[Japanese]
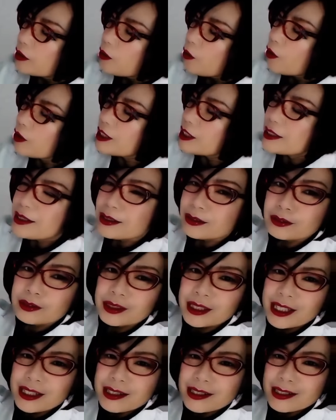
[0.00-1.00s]
落ちてく
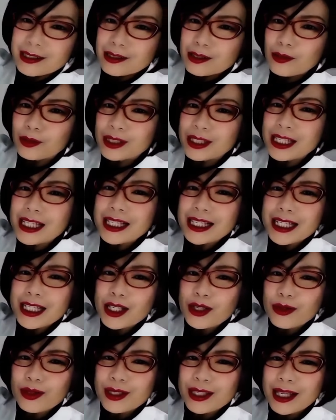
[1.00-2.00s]
る感じ。そう、妊
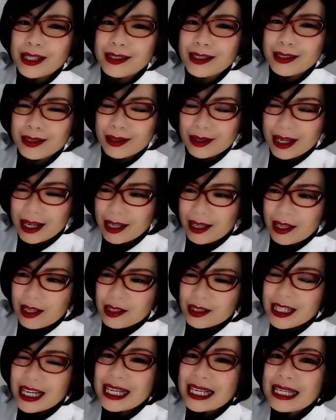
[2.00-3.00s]
娠・出産ですね。
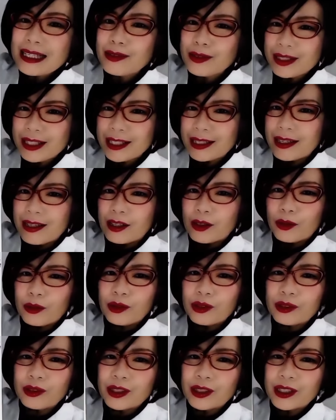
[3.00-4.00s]
で、育児。
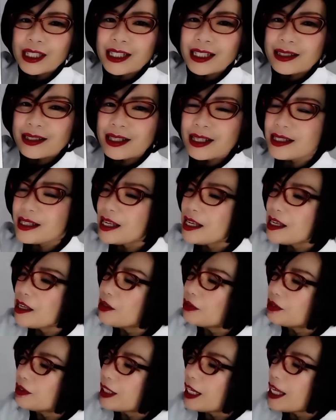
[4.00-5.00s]
この時にですね、性
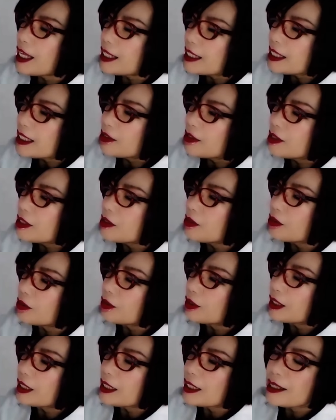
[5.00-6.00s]
欲が育児の
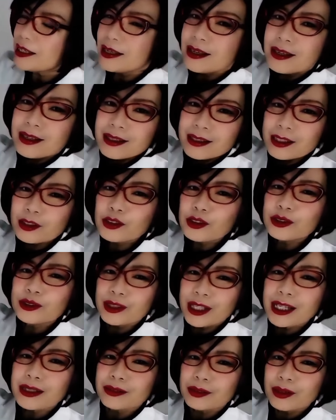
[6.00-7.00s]
時に低く
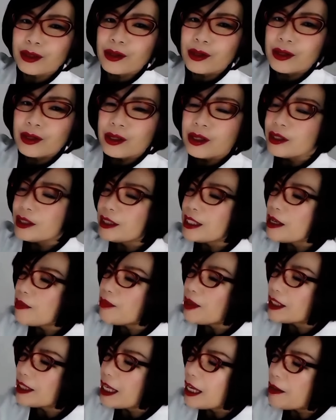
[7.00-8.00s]
なると。で
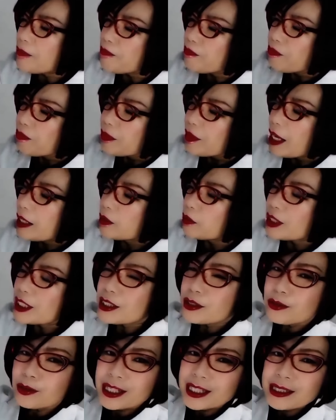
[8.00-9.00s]
またあの
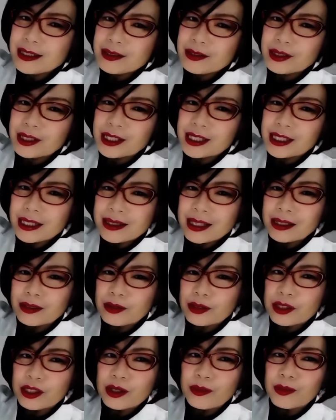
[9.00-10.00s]
忙しすぎて
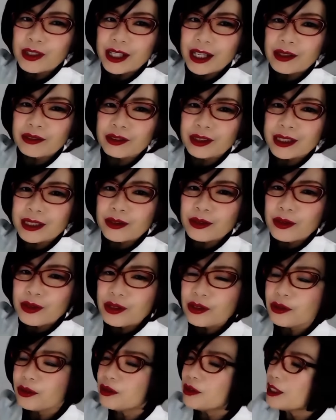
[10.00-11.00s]
セックスに向かうとかそう
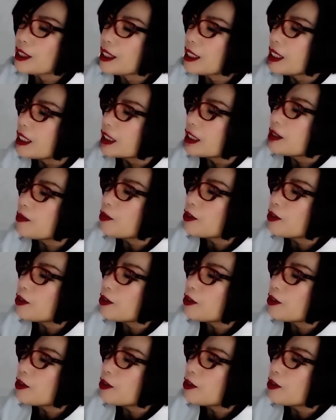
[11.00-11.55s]
いうことに気